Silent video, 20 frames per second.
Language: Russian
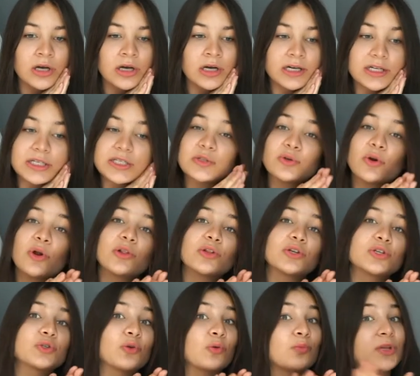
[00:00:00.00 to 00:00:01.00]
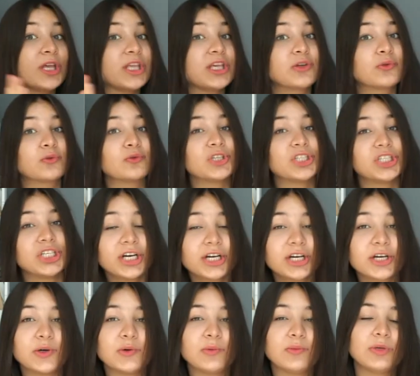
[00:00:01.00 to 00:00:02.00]
расстроилась, что у меня нету
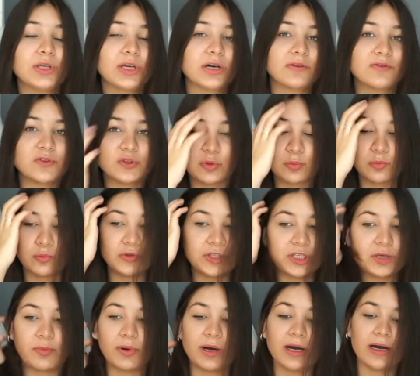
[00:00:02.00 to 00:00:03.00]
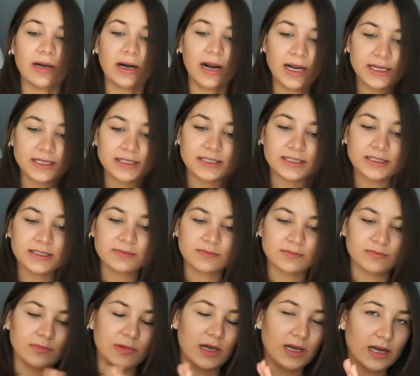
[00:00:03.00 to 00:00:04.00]
чека, и у меня все будет не по гарантии.
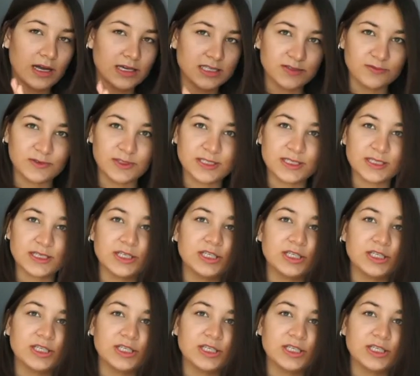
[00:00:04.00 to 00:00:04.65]
Оказывается,